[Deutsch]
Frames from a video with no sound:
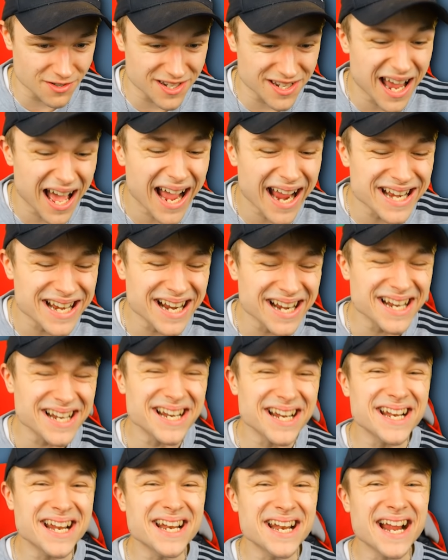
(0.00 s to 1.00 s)
Nein, nein, nein,
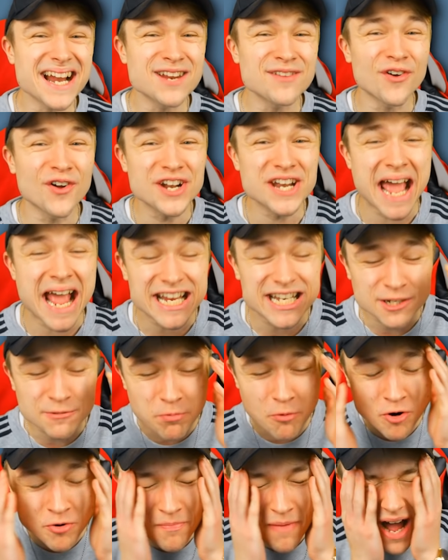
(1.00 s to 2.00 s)
nein, nein, nein, die wollten einen
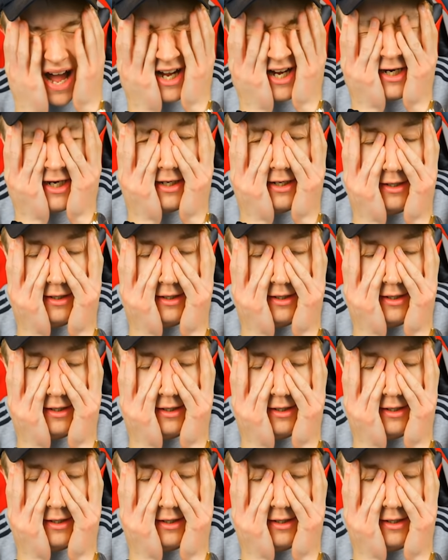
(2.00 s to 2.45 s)
Hechtsprung machen.